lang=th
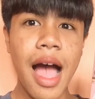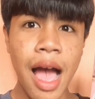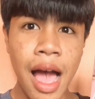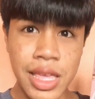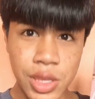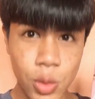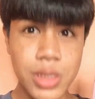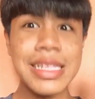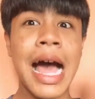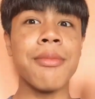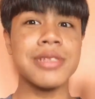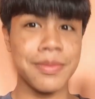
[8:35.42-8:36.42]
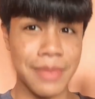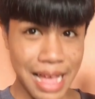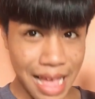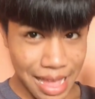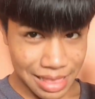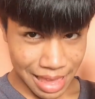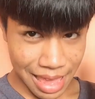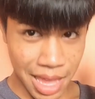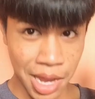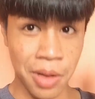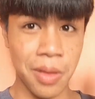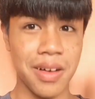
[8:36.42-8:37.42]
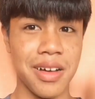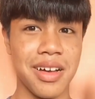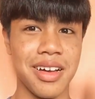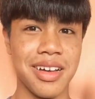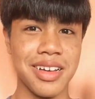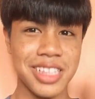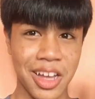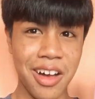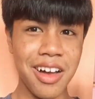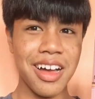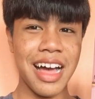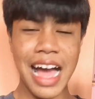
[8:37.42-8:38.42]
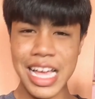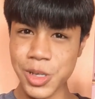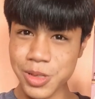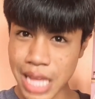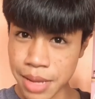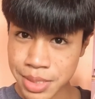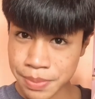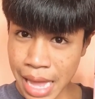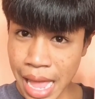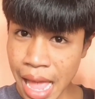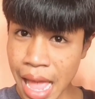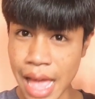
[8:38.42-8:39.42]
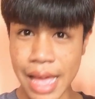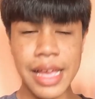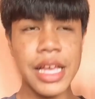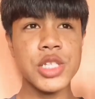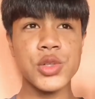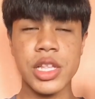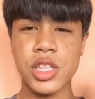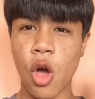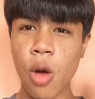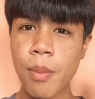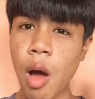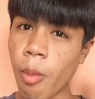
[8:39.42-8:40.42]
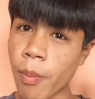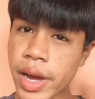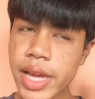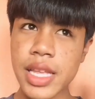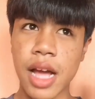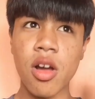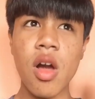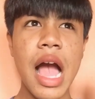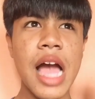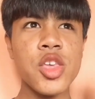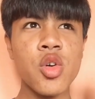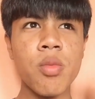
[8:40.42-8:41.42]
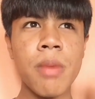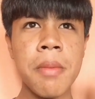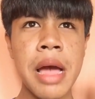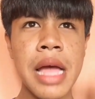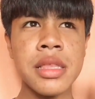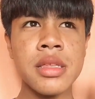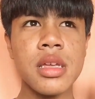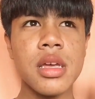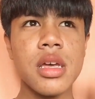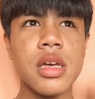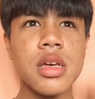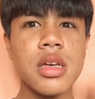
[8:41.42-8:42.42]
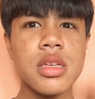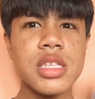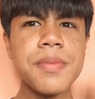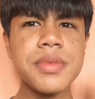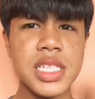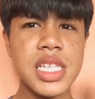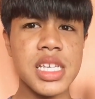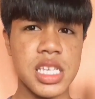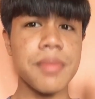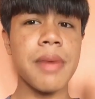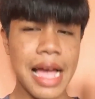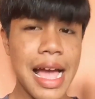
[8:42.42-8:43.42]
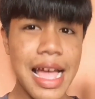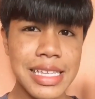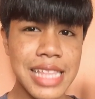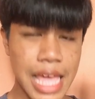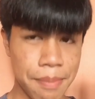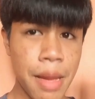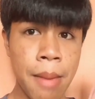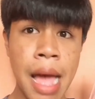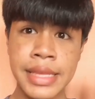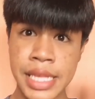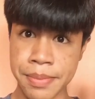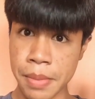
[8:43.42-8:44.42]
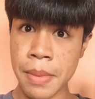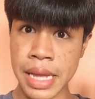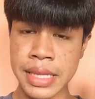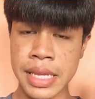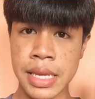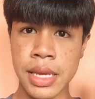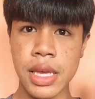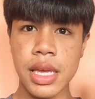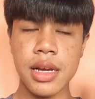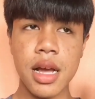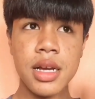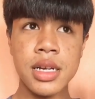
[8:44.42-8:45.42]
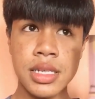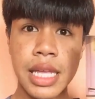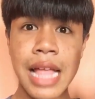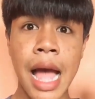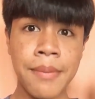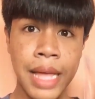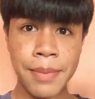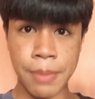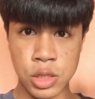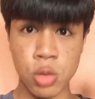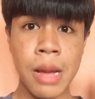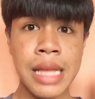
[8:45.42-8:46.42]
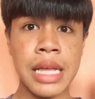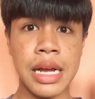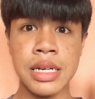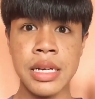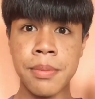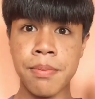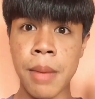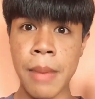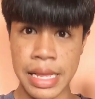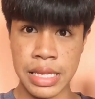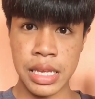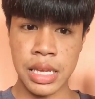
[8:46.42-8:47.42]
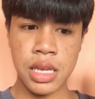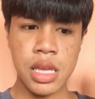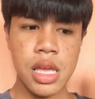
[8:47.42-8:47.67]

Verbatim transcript: อายุ 35 แล้วเนาะอายุ 35 ส่วนน้องเป่าเป้ยนะก็อายุประมาณ 24 25นี่แหละประมาณนี้ประมาณนี้ ก็คือในไทม์ไลน์ปัจจุบันนะคือประมาณนี้